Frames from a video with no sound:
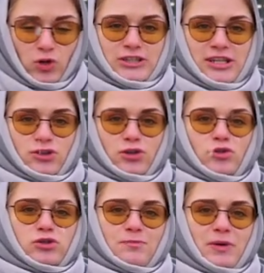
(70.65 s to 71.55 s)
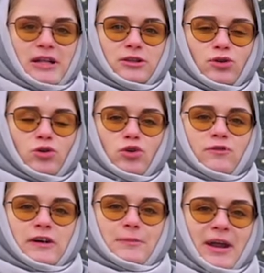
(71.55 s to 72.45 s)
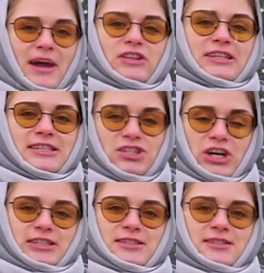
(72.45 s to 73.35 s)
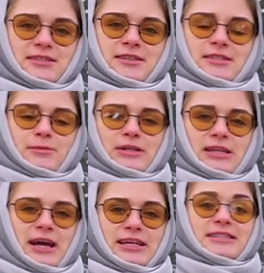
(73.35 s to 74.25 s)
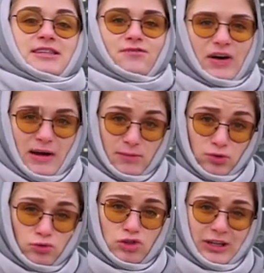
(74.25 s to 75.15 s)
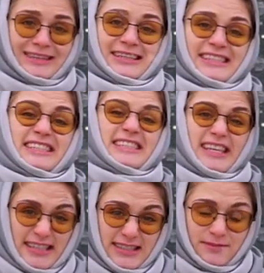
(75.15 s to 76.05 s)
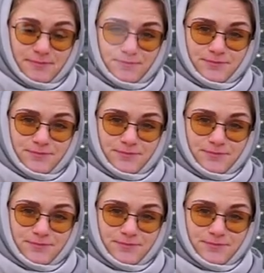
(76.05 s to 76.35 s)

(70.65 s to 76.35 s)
Ну а те, кто не успел до новых правил и сейчас сидит на самоизоляции, вам нужно досидеть.